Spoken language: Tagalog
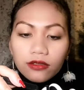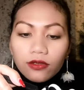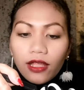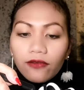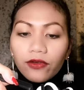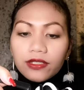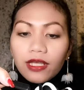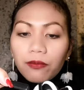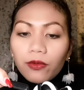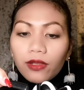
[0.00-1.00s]
so like for
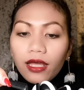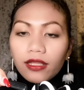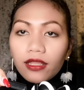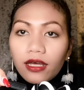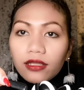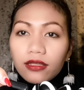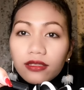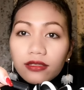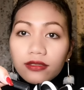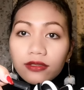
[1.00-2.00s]
example like that
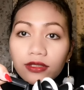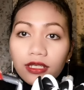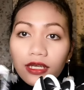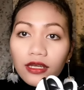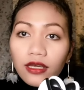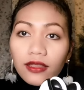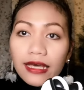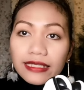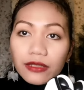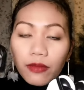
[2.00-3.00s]
see it
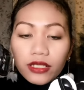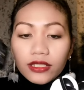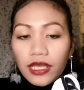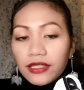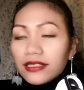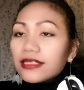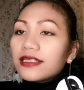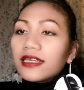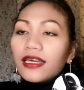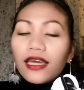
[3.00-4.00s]
doesn't make
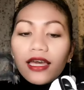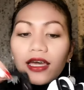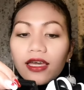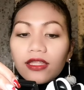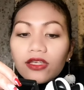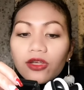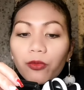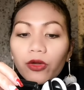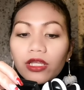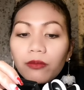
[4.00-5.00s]
sense hindi siya
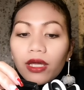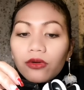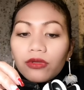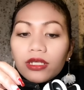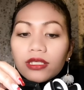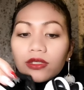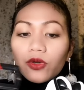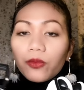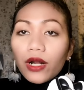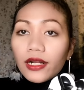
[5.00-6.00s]
pwedeng maikunik sa
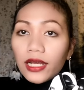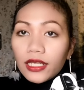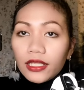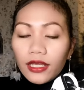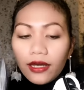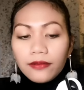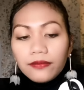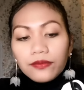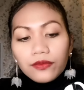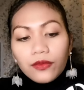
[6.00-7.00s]
sobrang laki niya
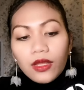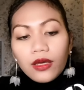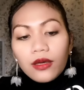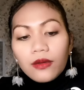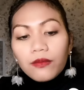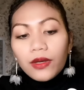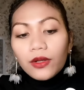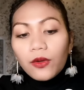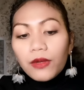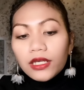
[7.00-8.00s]

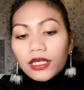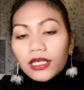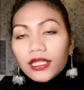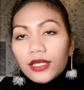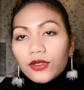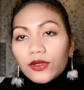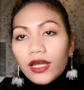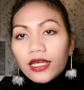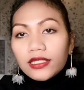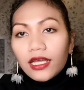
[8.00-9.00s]
pero kung makikita nyo
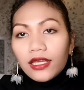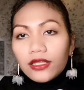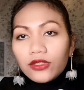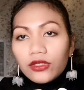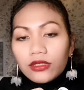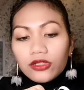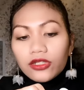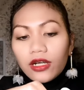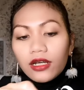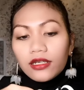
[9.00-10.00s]
guys ayan
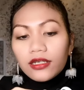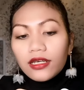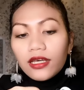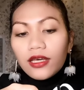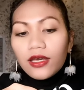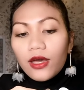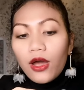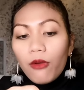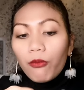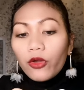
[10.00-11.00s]
siya
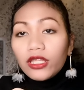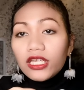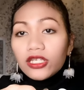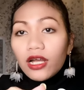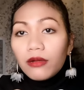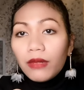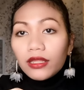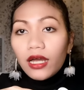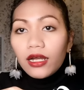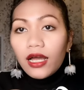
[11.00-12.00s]
pwede siyang
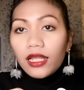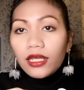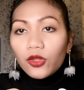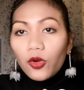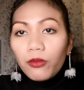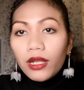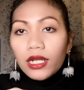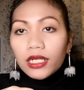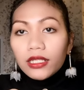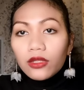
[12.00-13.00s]
matanggal. Itong
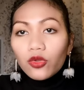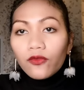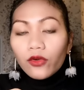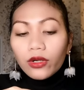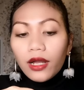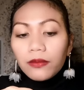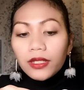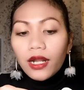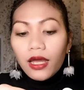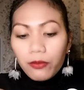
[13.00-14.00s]
malaki na to for
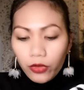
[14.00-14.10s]
camera ay